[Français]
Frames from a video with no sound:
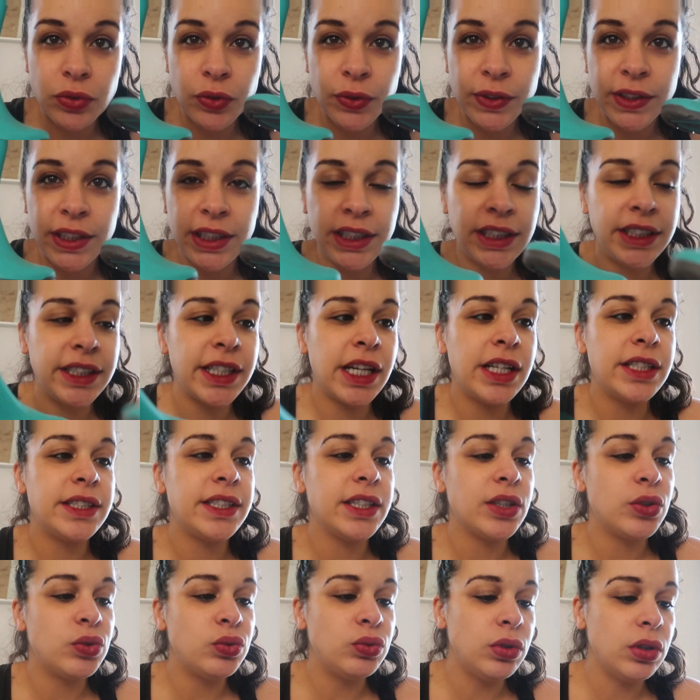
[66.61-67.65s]
donc c'est nickel,
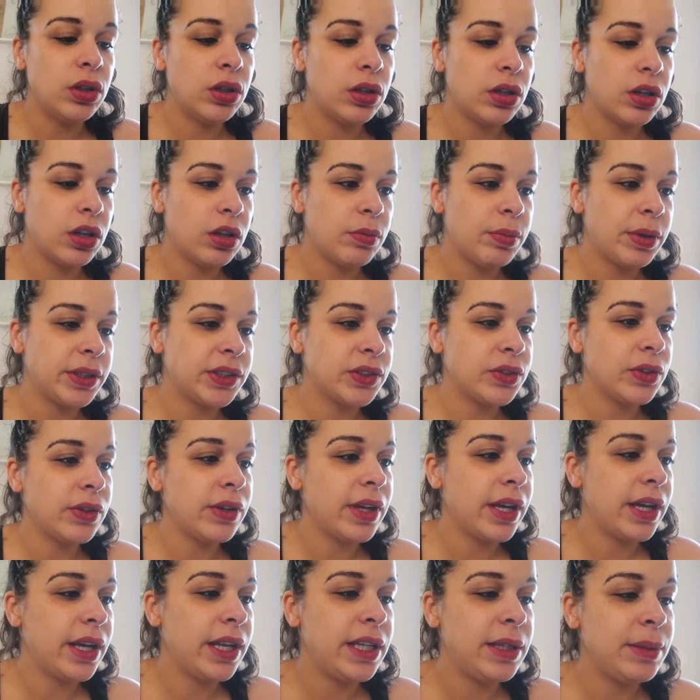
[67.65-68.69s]
c'est cool, parce que
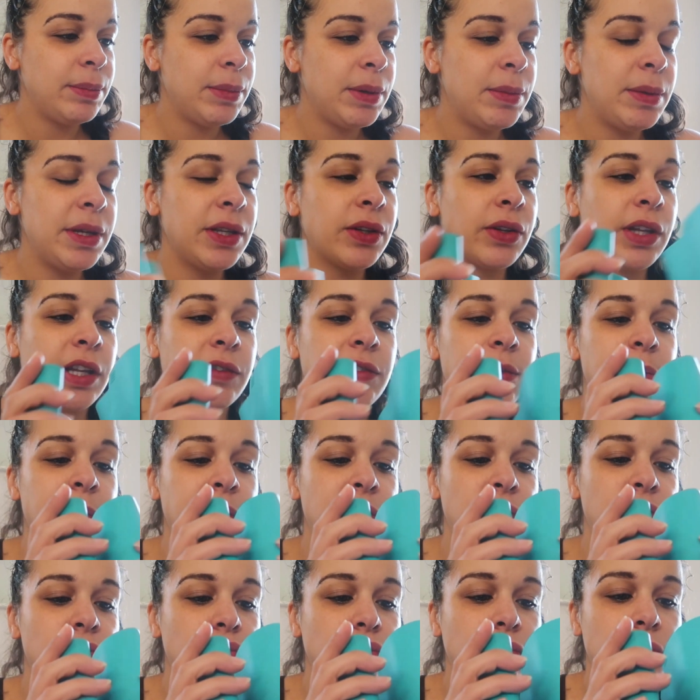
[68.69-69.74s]
les bébés n'en avaient
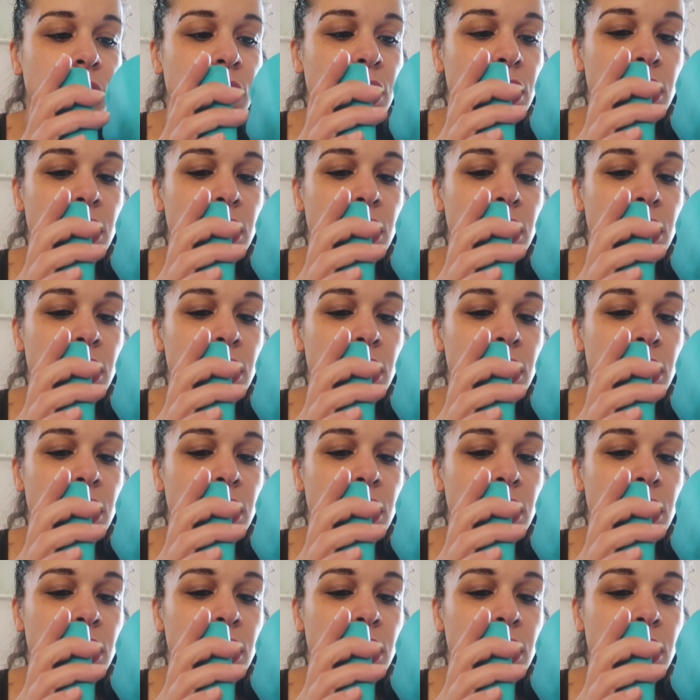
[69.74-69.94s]
pas du tout.